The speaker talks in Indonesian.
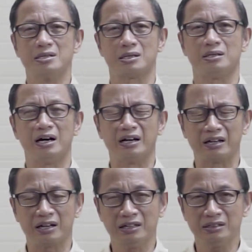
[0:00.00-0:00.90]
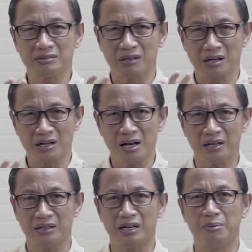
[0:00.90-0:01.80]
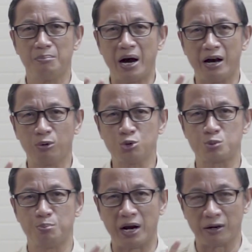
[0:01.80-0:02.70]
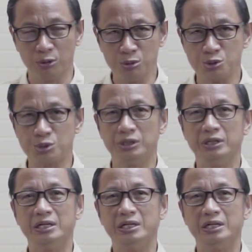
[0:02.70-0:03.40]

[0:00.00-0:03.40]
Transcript: sedangkan ternak yang bagus-bagus